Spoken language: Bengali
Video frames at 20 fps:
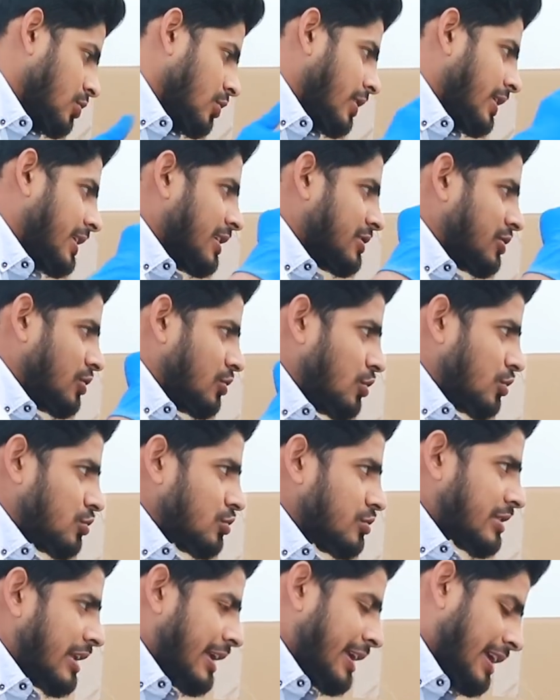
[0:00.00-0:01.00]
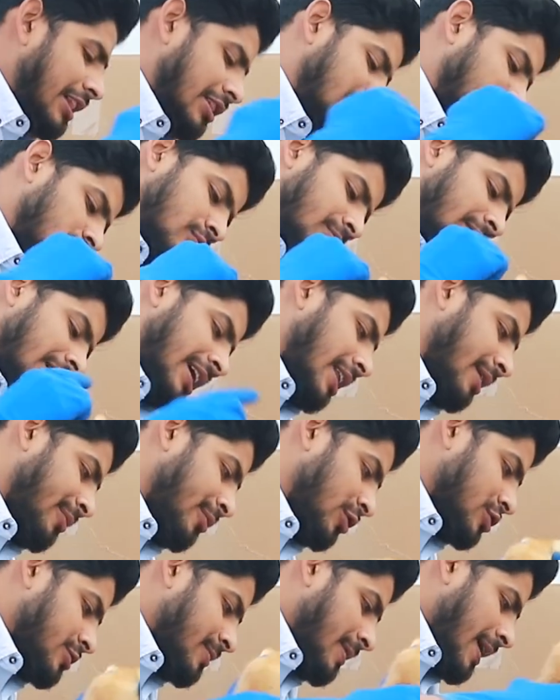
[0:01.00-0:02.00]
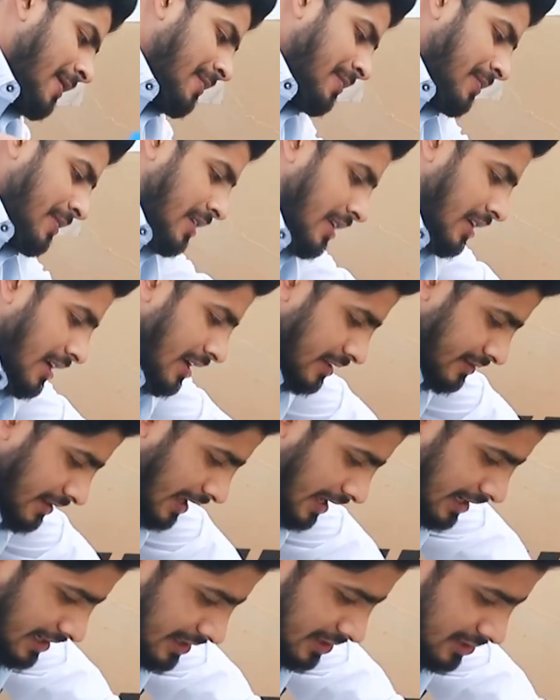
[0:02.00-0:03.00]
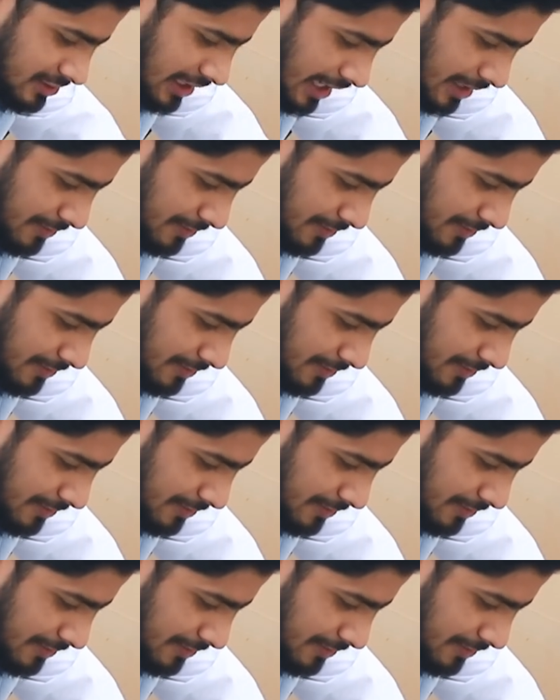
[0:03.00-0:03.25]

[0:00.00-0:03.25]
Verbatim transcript: তো এটা হচ্ছে নতুন সাইকেল তো তুমি এখানে বসবা সাইকেলটা হচ্ছে